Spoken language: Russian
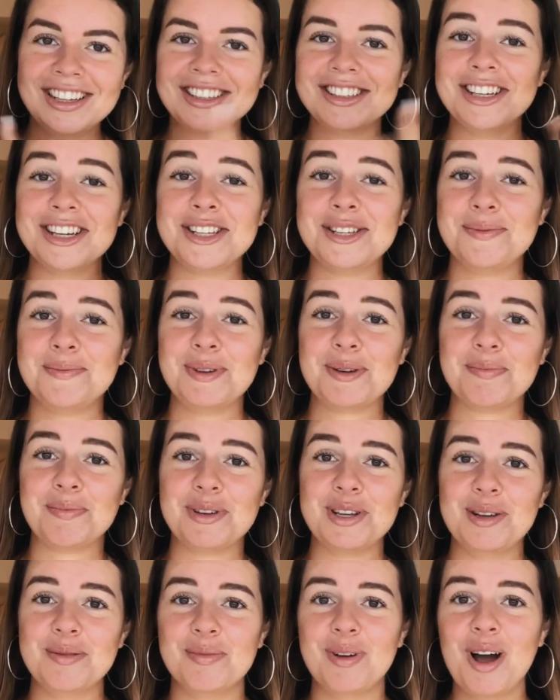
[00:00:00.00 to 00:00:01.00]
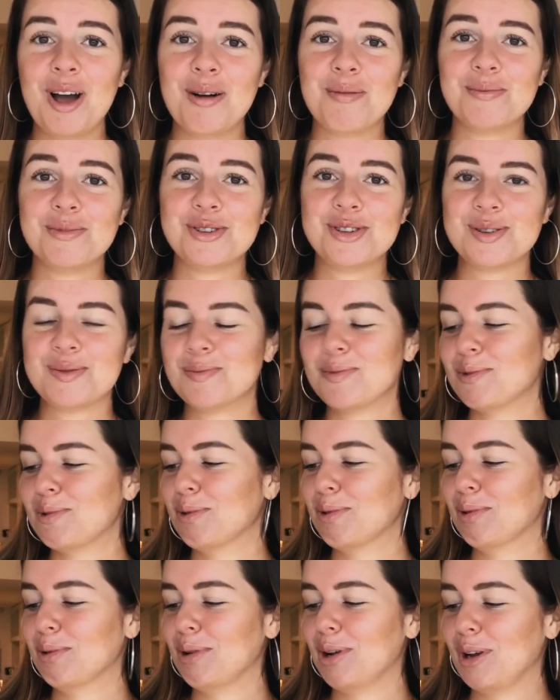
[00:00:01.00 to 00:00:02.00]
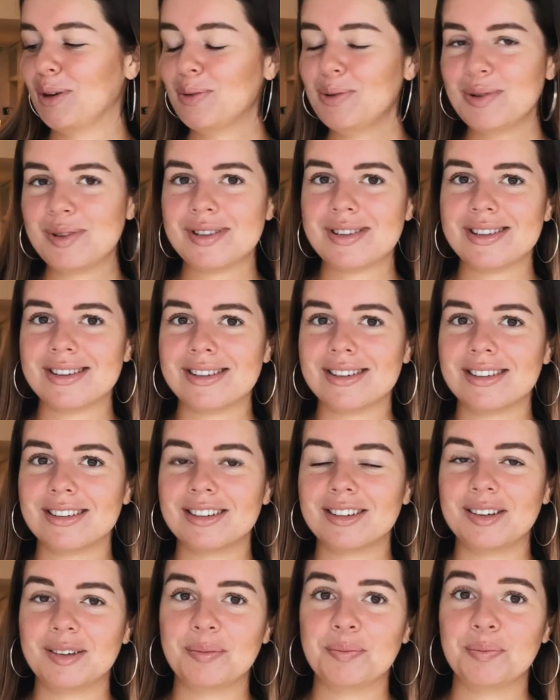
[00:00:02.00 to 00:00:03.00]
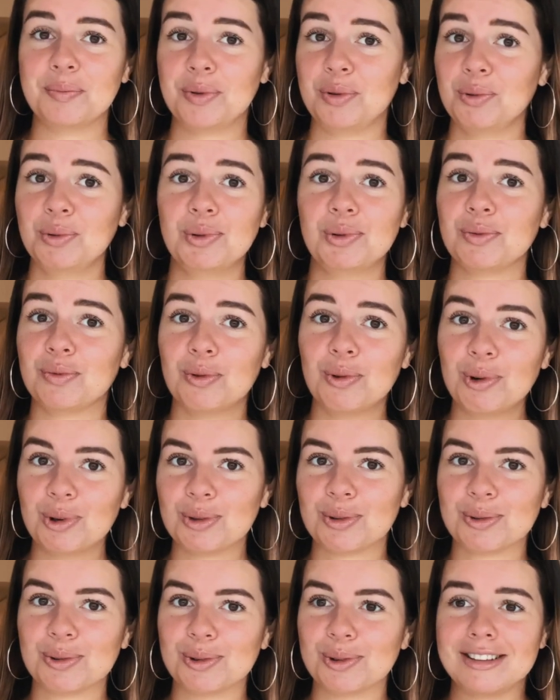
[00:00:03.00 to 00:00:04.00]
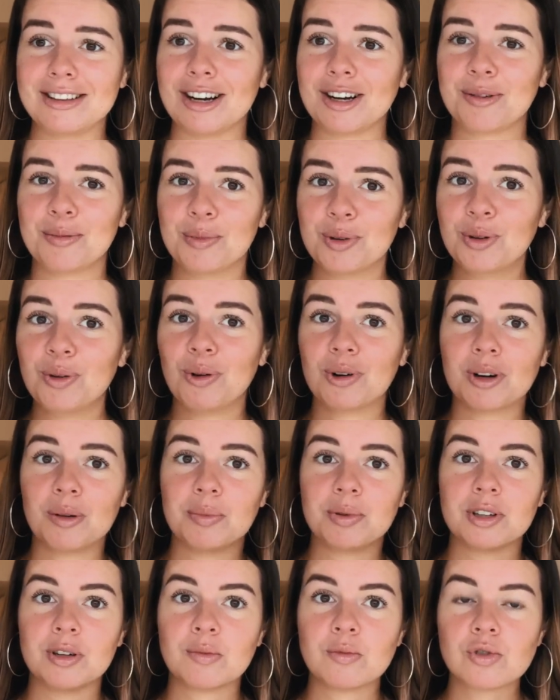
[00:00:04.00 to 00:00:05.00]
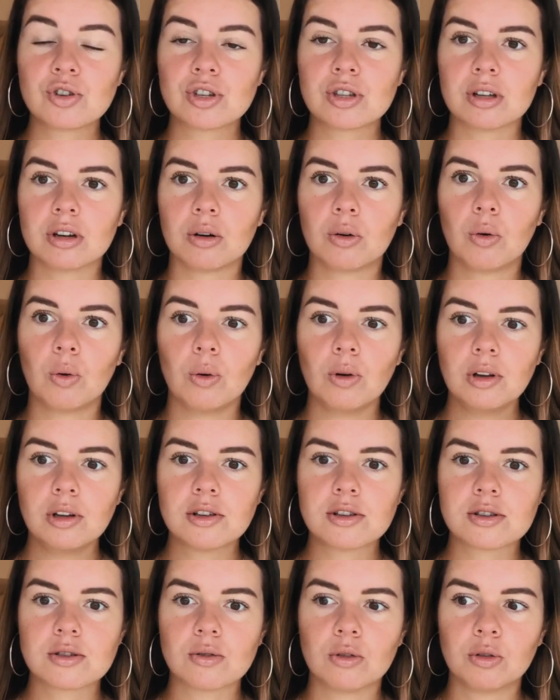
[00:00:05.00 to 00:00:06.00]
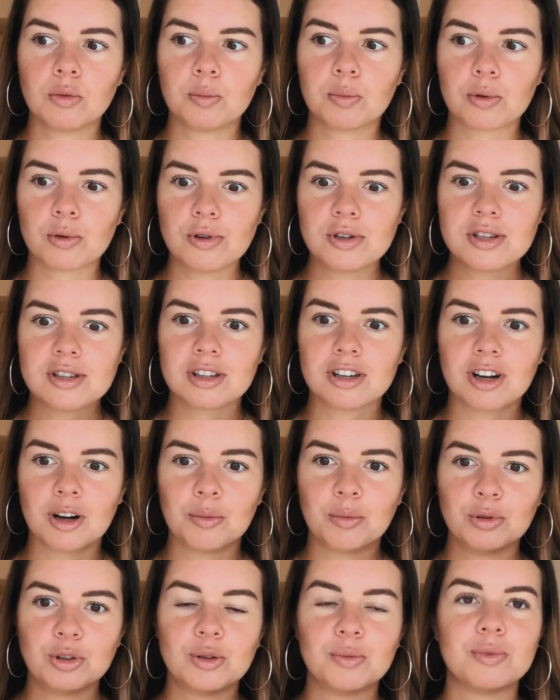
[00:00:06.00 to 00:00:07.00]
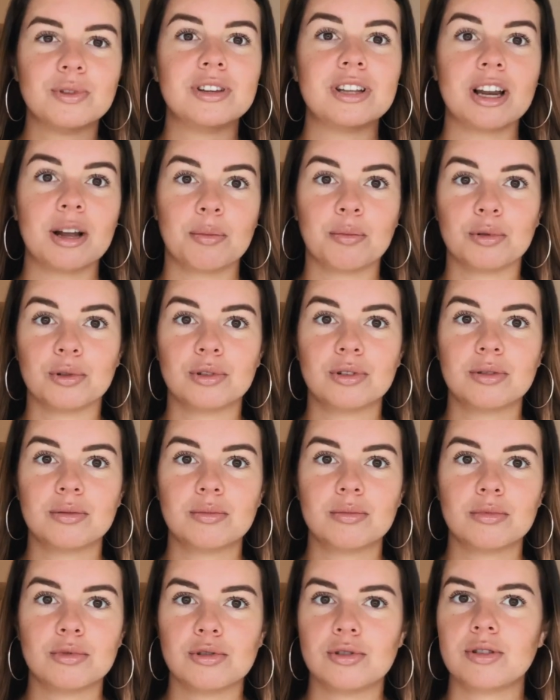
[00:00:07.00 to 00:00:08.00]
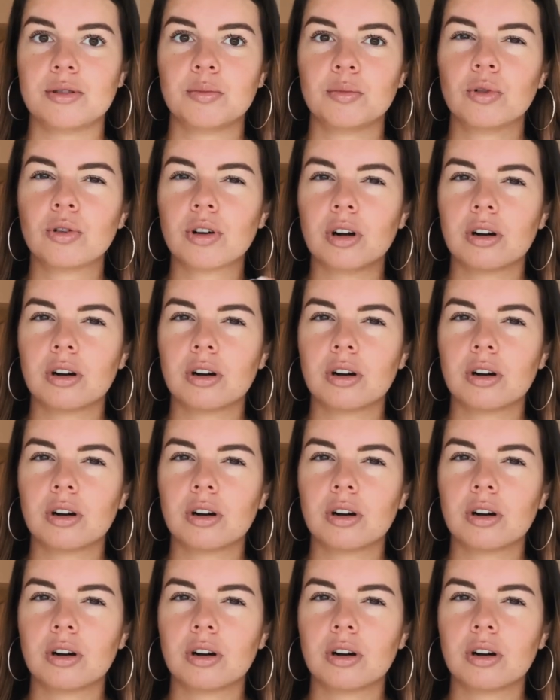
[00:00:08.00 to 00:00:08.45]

Я теперь понимаю, почему люди э, пьют воду так много, потому что голос, он просто как будто бы требует то есть ты много